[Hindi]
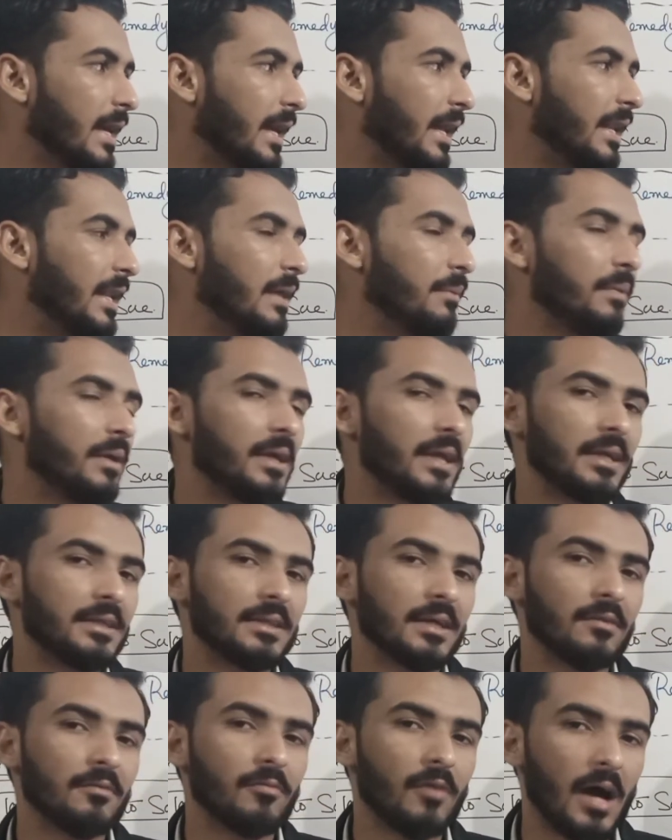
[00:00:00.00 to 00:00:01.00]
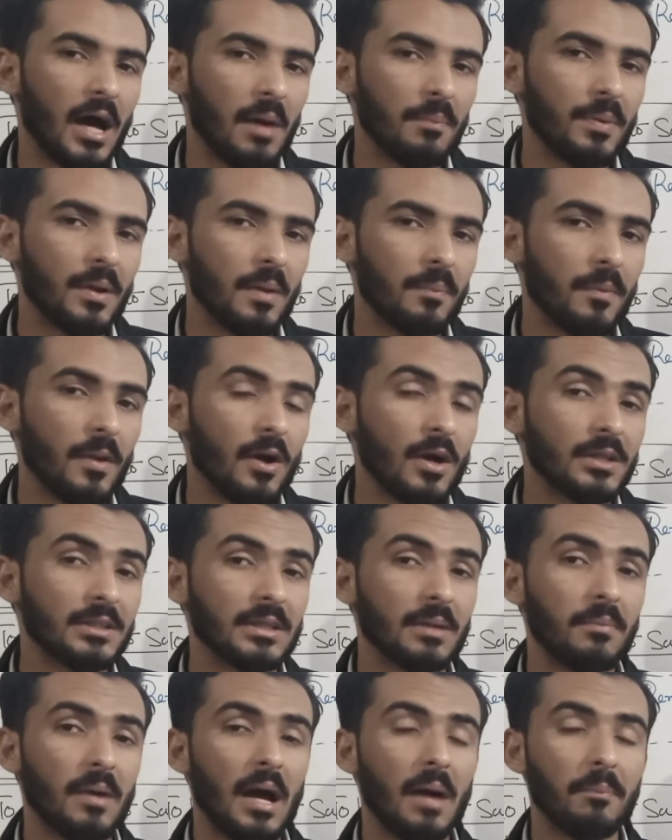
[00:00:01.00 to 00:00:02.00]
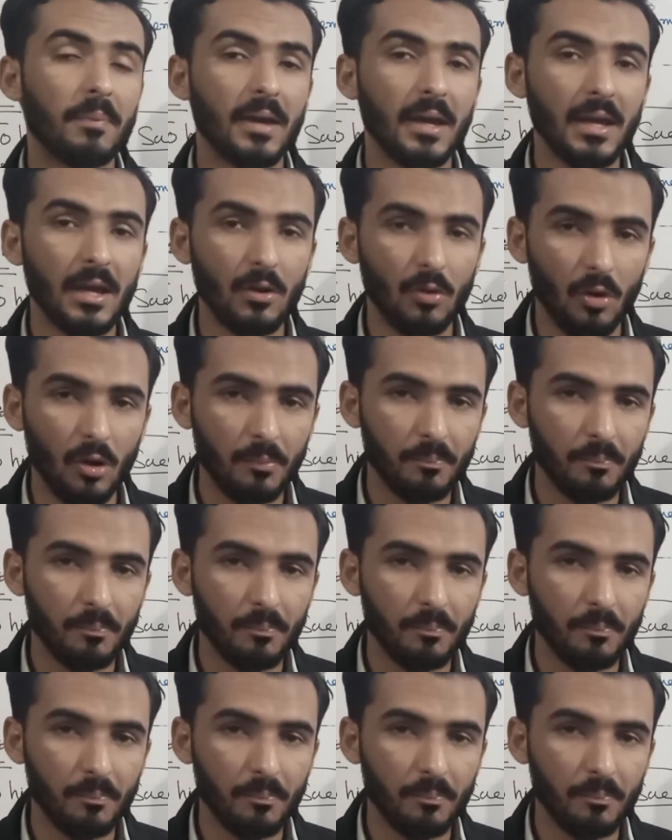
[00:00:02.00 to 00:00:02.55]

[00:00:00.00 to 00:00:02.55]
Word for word: कि लिमिटेशन वहाँ पर अप्लाई होगा जब आपके ये